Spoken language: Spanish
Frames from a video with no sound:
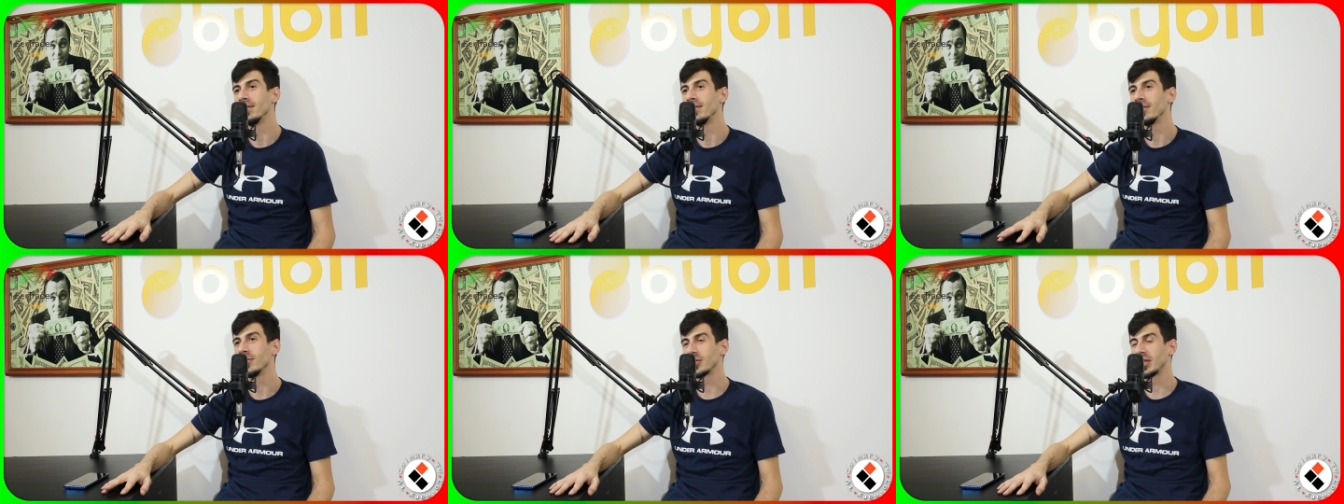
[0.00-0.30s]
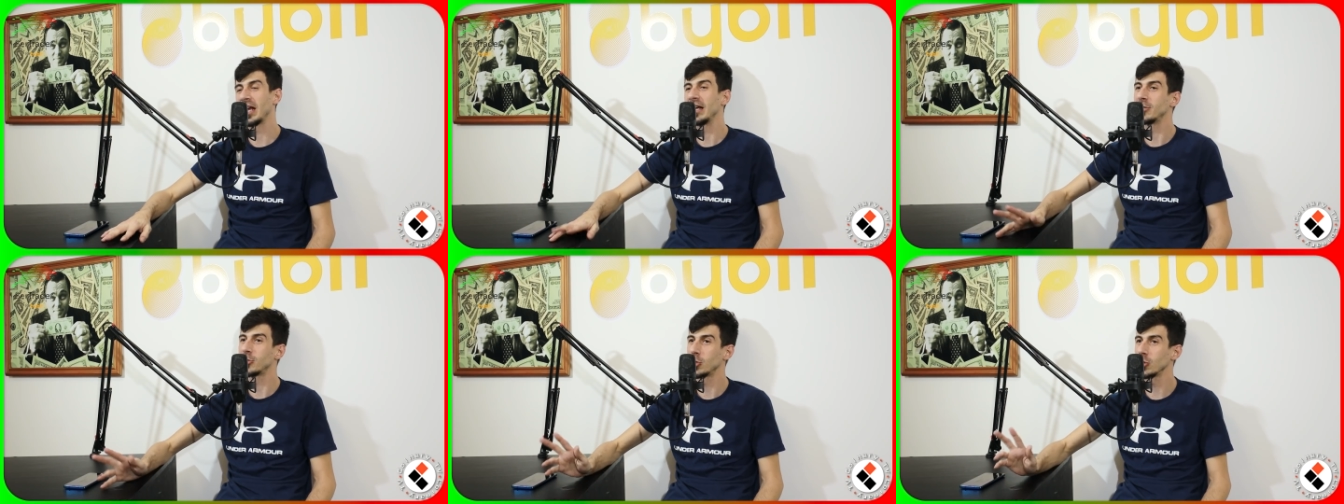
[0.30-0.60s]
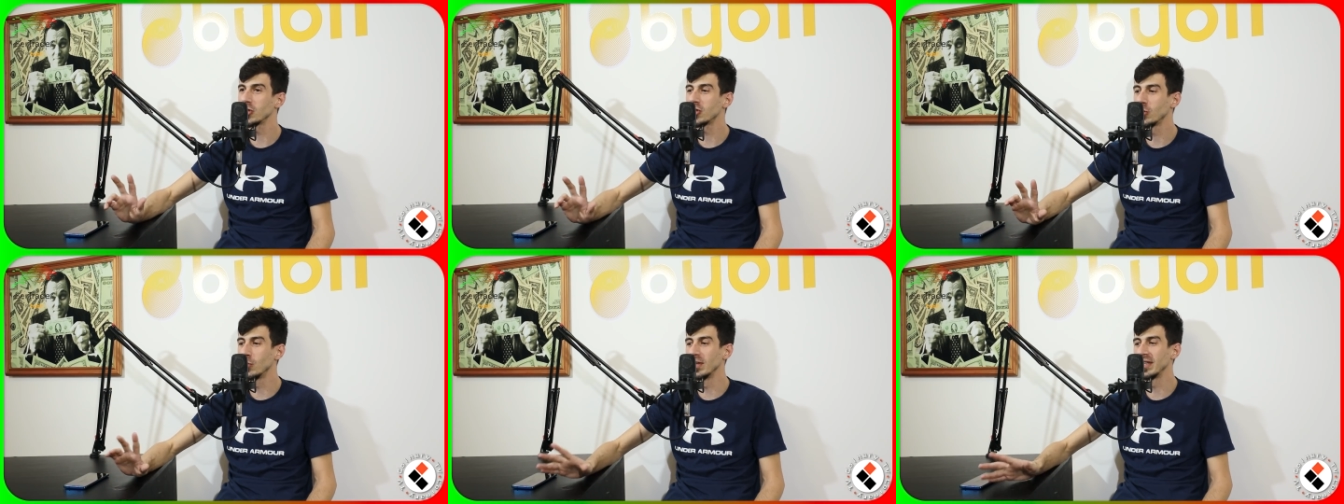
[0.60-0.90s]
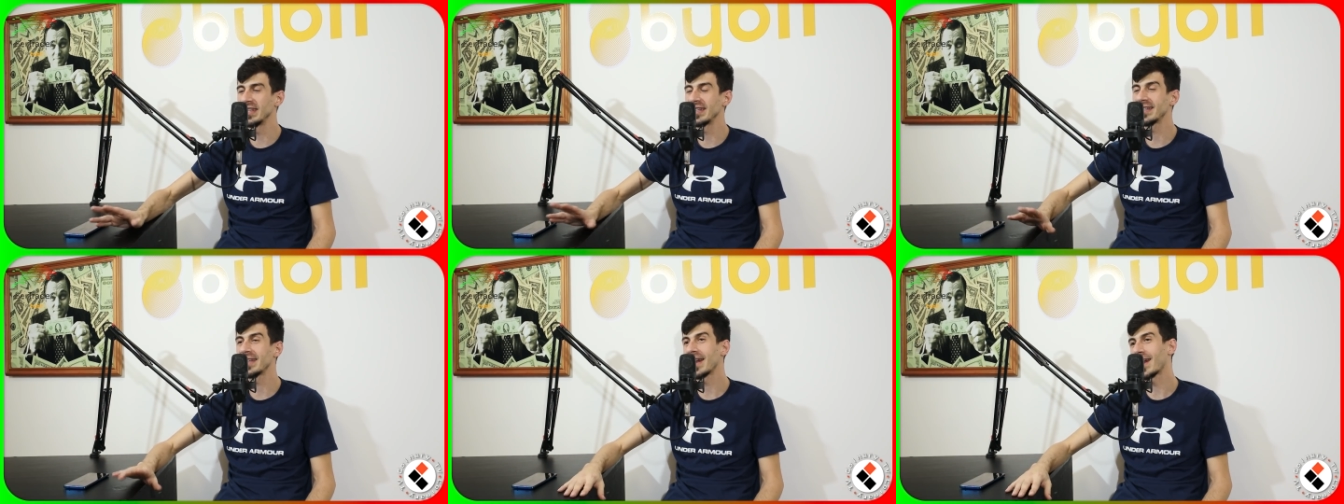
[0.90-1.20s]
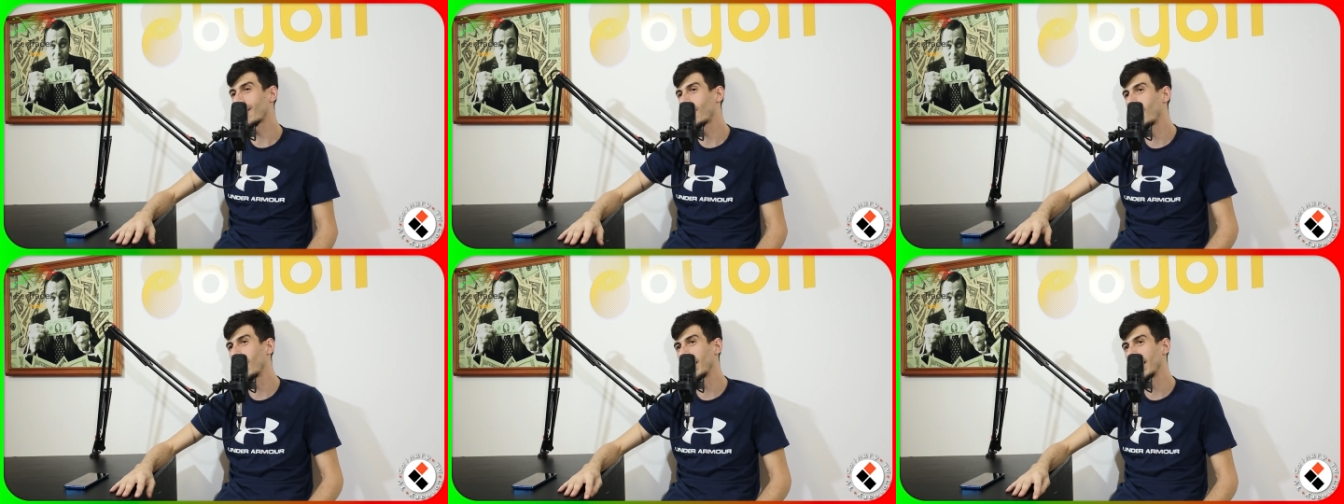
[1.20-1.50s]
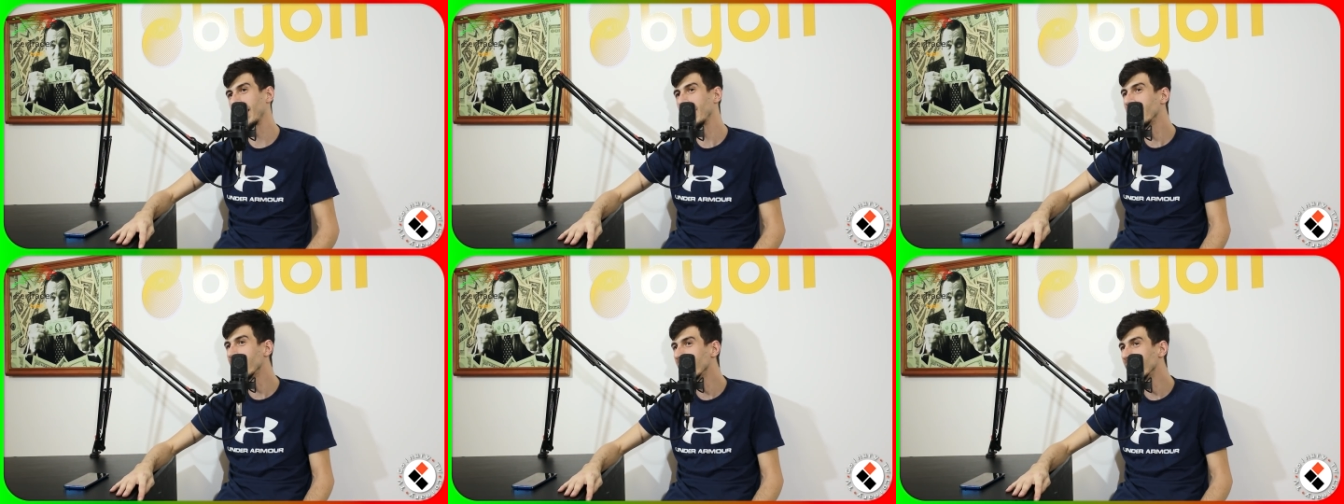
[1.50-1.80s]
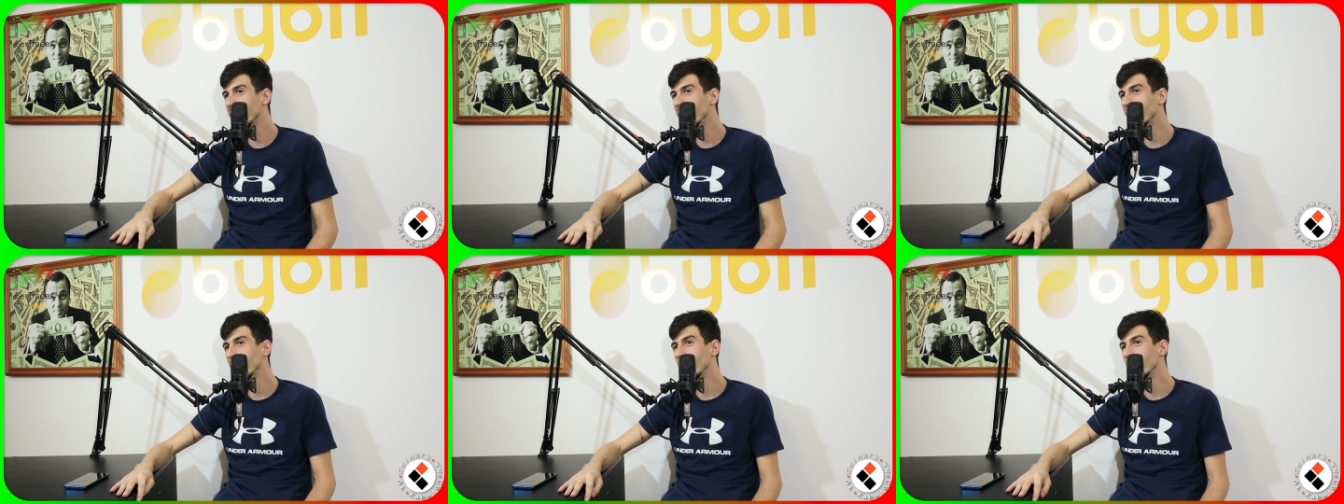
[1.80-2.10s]
O sea, yo si hubiese cerrado ahí,
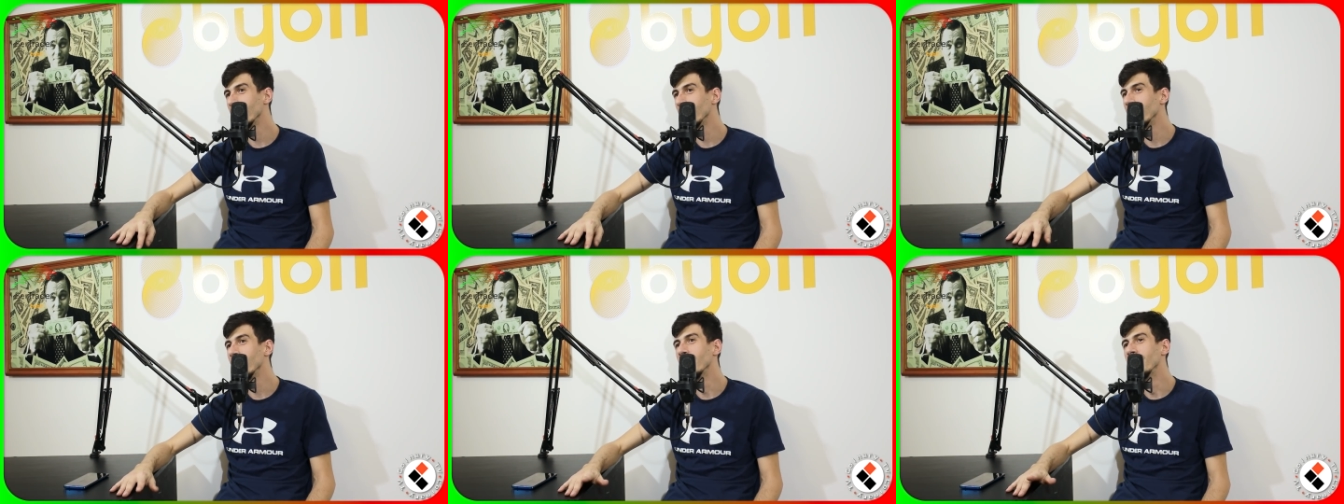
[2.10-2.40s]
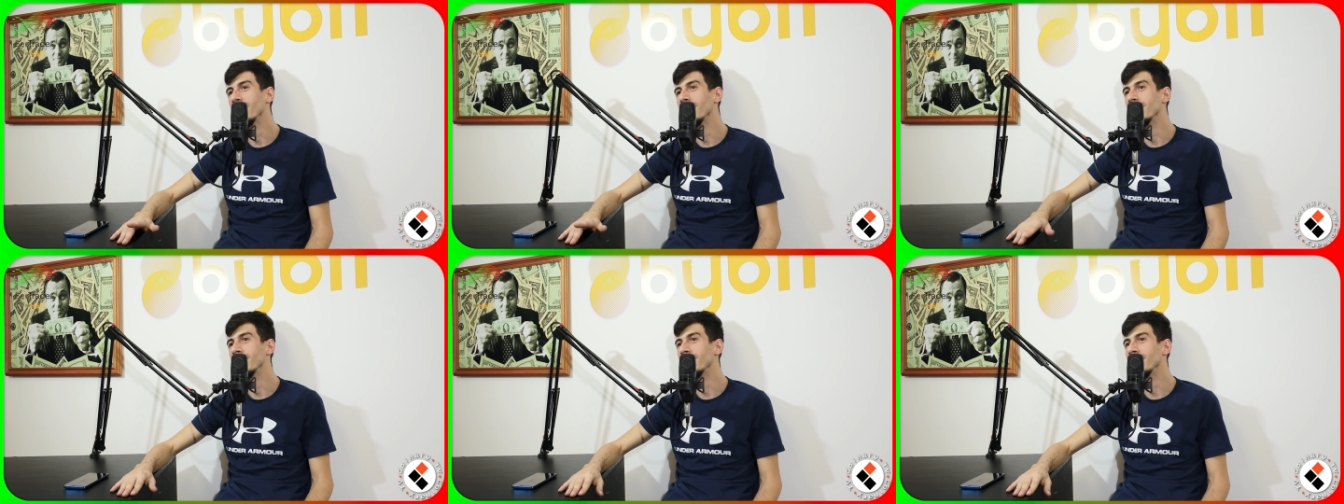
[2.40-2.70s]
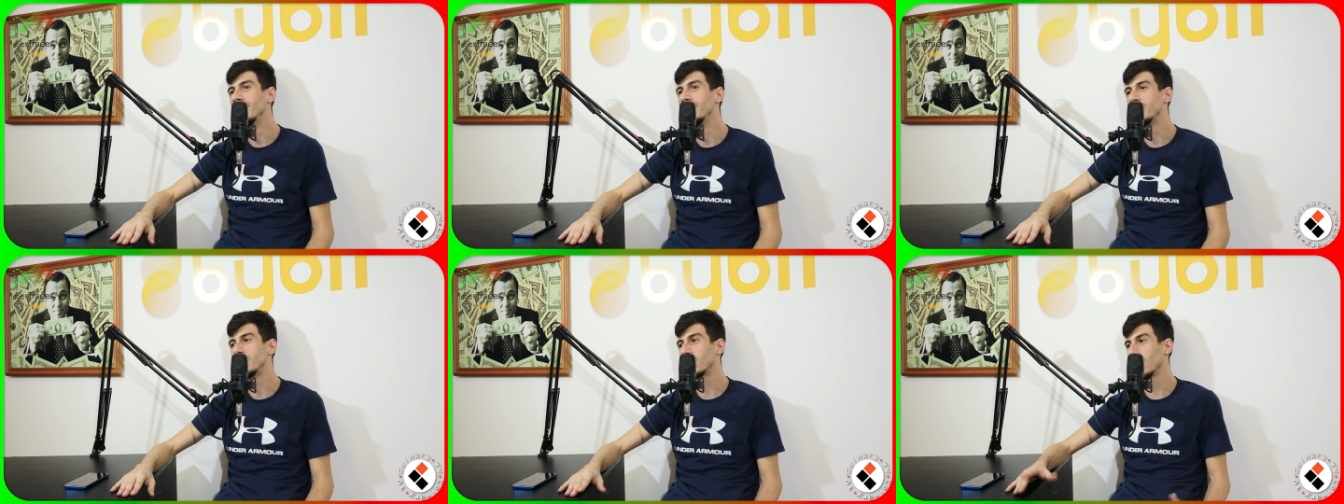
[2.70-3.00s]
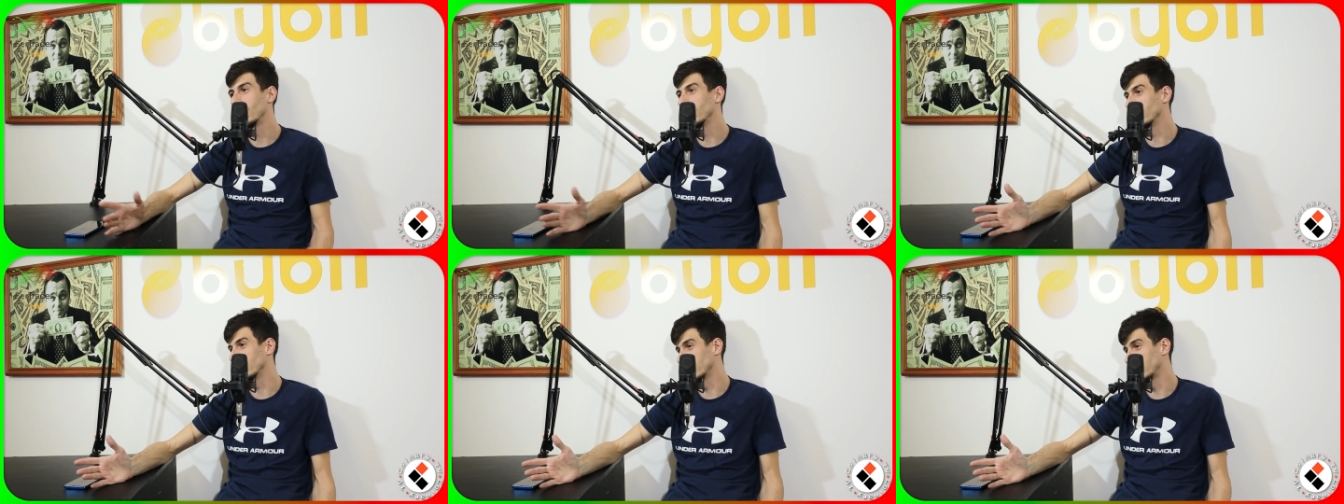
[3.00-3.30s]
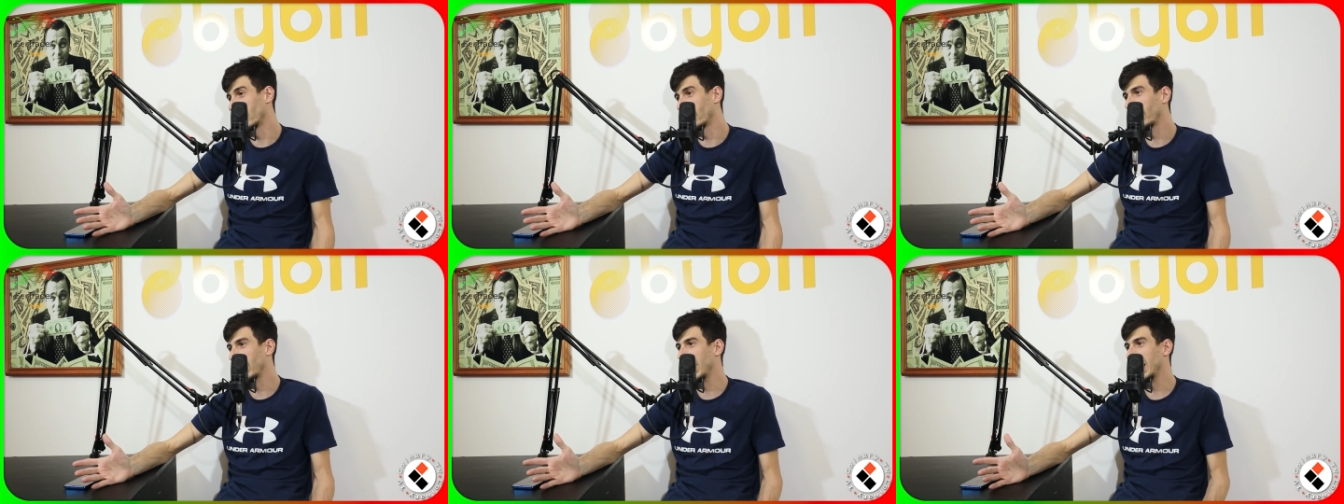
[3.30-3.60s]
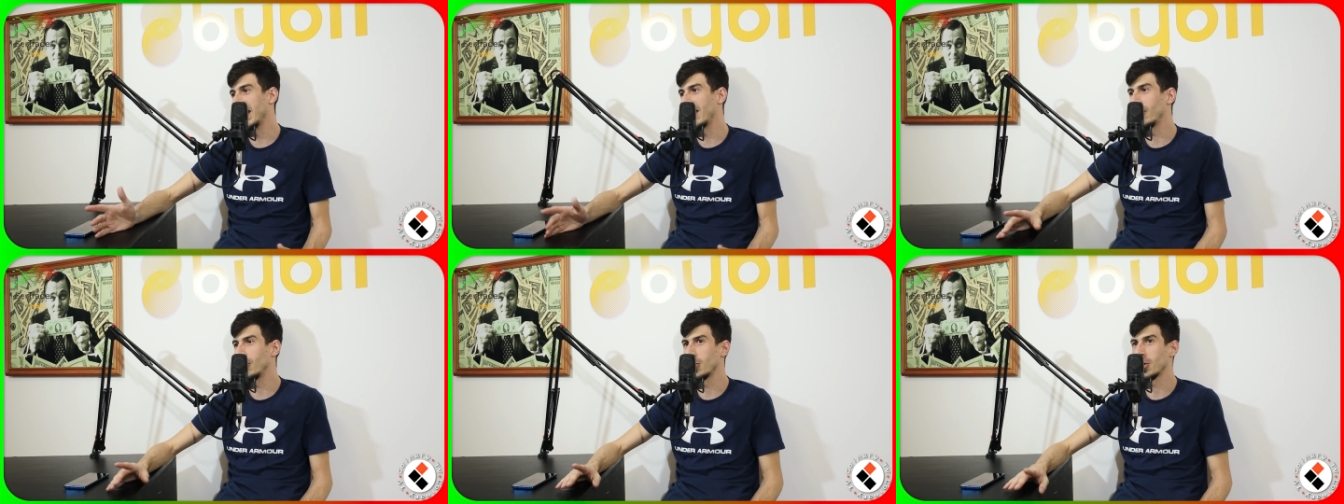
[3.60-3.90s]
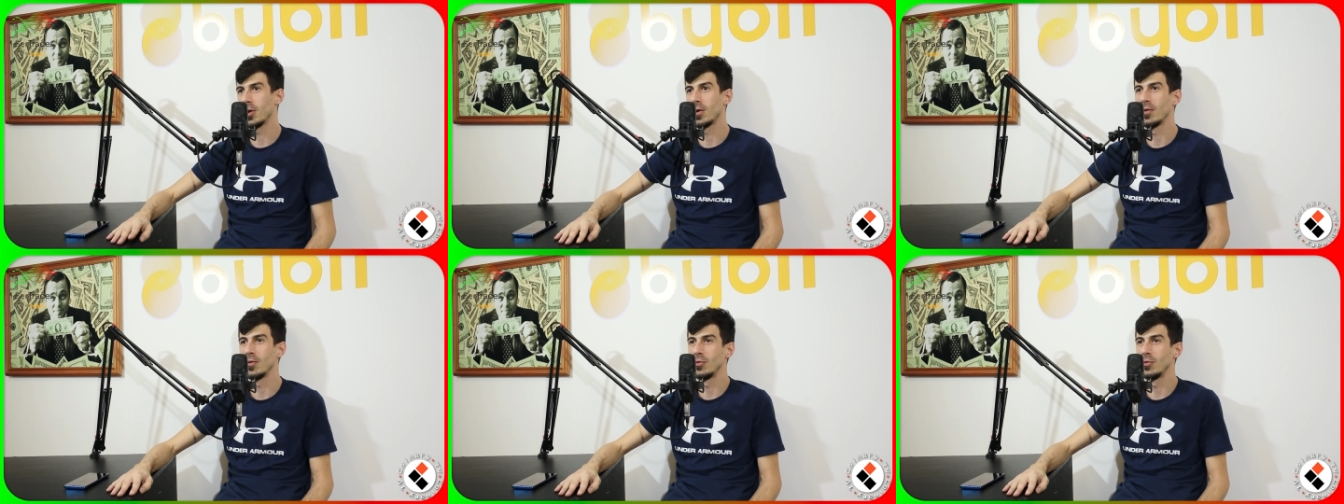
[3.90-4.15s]
yo, yo fui ganador